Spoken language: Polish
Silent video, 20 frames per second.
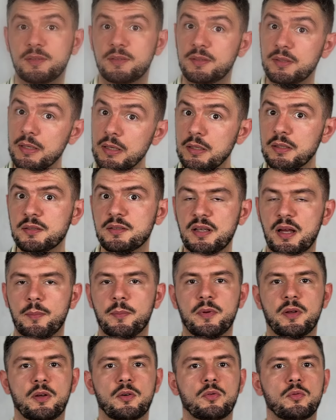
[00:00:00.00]
tych
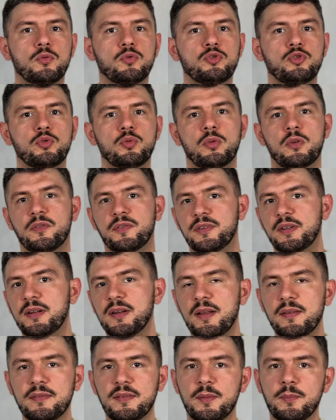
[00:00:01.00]
samych usług
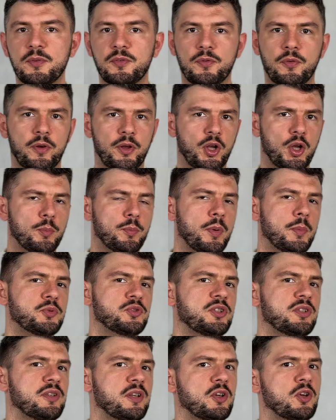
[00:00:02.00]
względem swojego
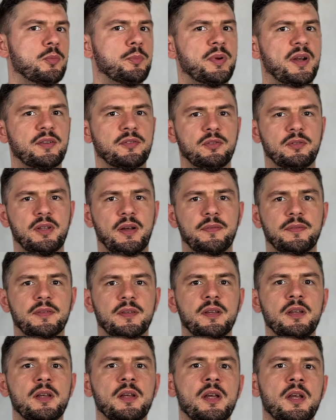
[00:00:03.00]
poprzedniego
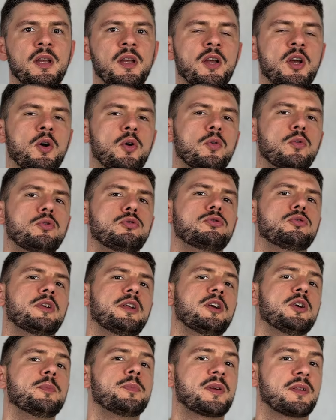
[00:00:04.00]
pracodawcy u
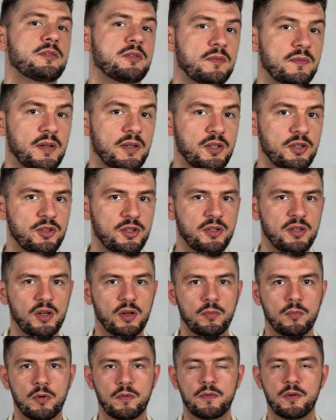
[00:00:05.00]
którego pracowaliście
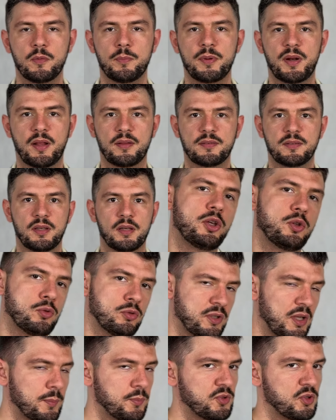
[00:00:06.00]
na umowę o pracę. I
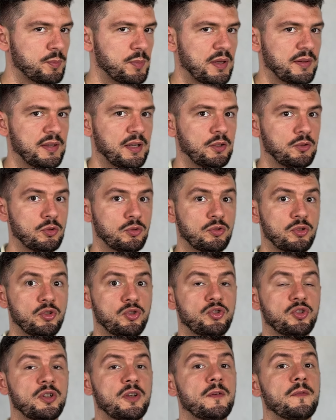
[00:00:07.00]
tutaj przypadek
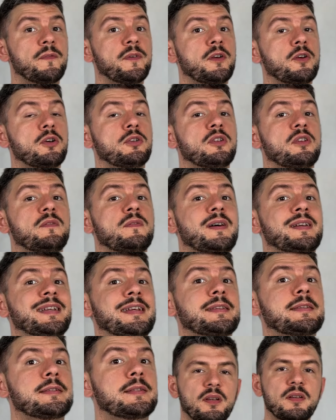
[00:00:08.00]
dotyczy
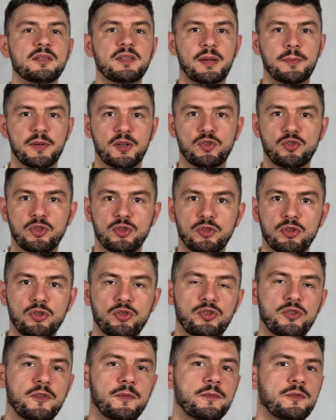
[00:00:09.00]
wykonywania tych samych
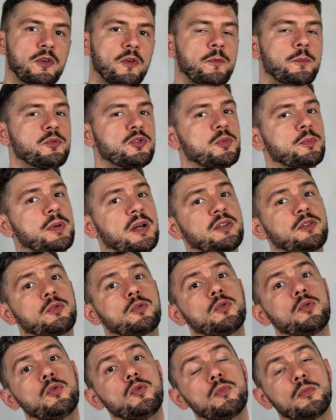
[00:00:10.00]
czynności, co w
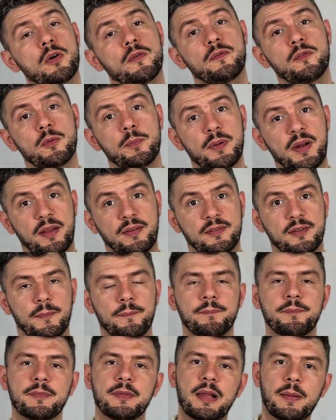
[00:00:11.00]
przypadku umowy o pracę.
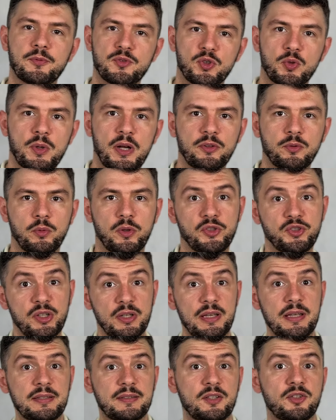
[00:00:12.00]
Dla przykładu,
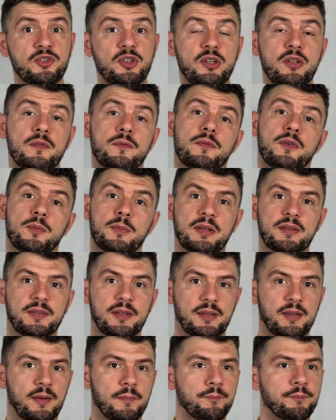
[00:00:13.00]
jeżeli jesteście
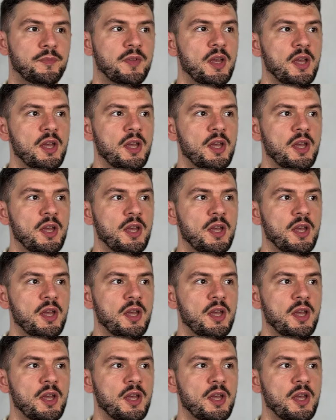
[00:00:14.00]
informatykiem